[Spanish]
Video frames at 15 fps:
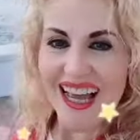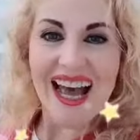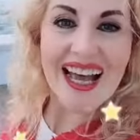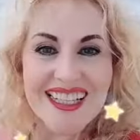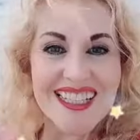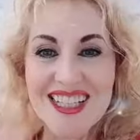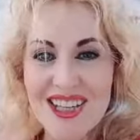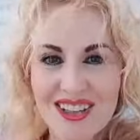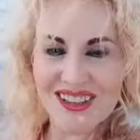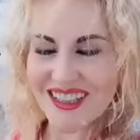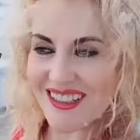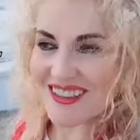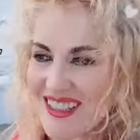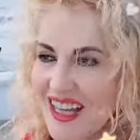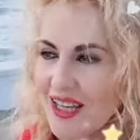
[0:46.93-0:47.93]
allí donde
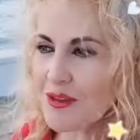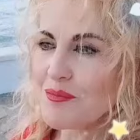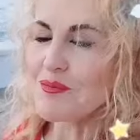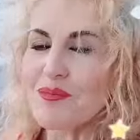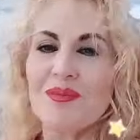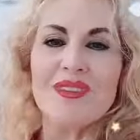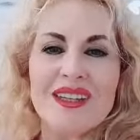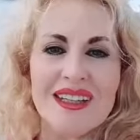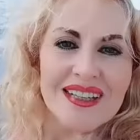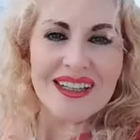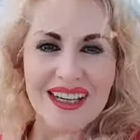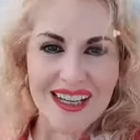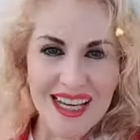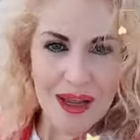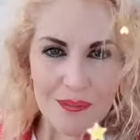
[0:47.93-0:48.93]
estés,
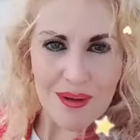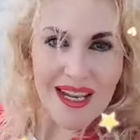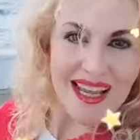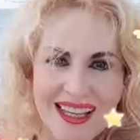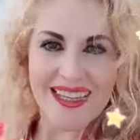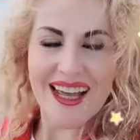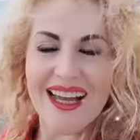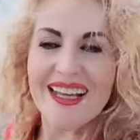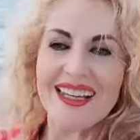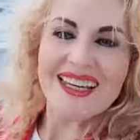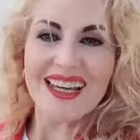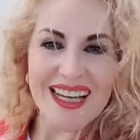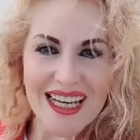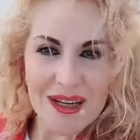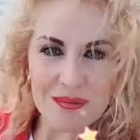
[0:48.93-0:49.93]
en la playa,
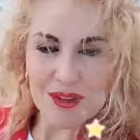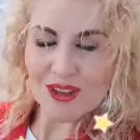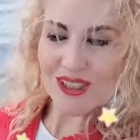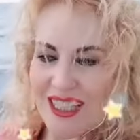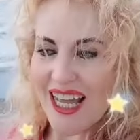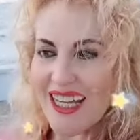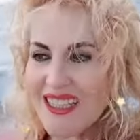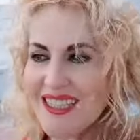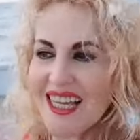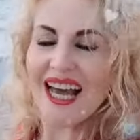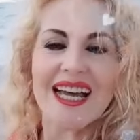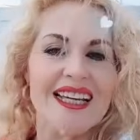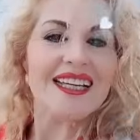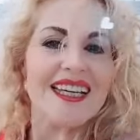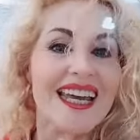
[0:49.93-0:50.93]
en la montaña,
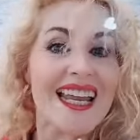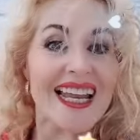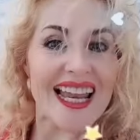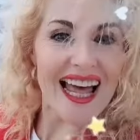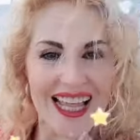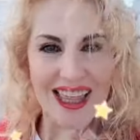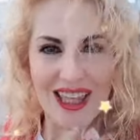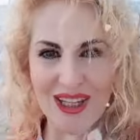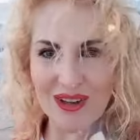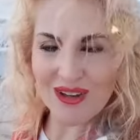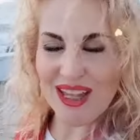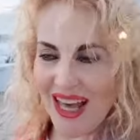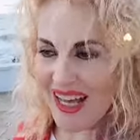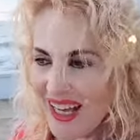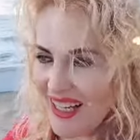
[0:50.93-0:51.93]
en la
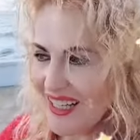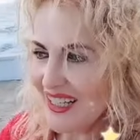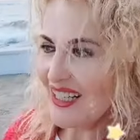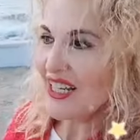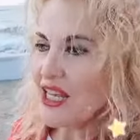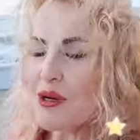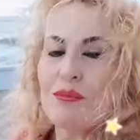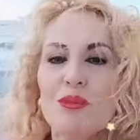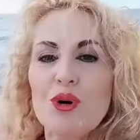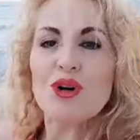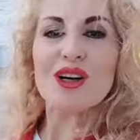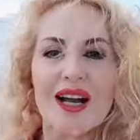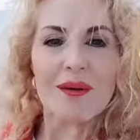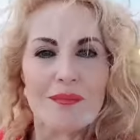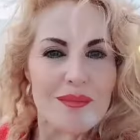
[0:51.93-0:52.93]
ciudad,
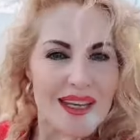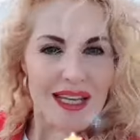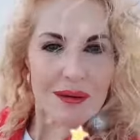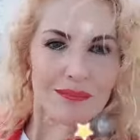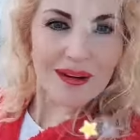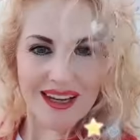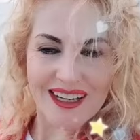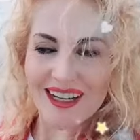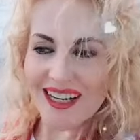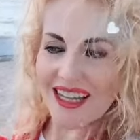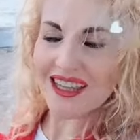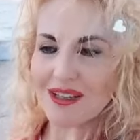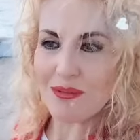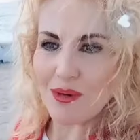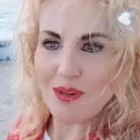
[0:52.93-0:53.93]
busca mil maneras
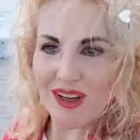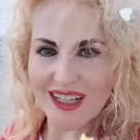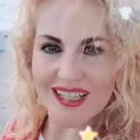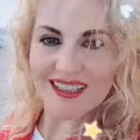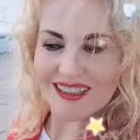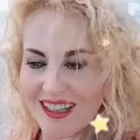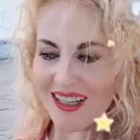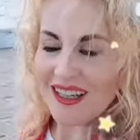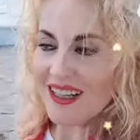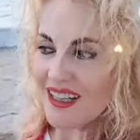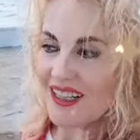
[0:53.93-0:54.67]
de moverte.